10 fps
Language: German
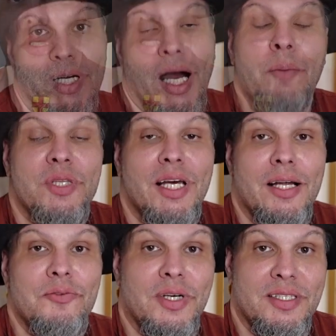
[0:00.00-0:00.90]
Habt ihr
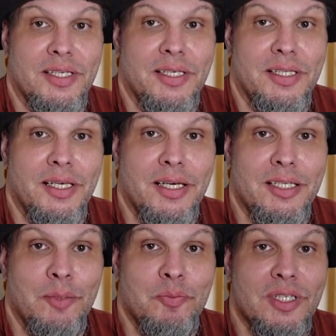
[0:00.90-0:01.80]
anfangs richtig
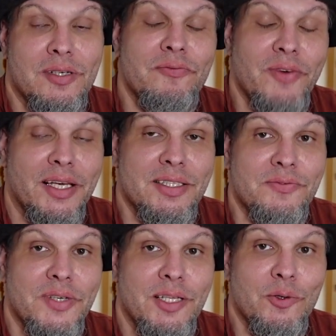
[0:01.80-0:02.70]
getippt,
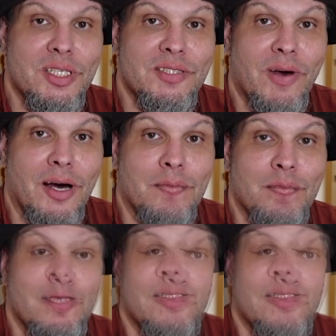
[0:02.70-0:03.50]
welches Video das war?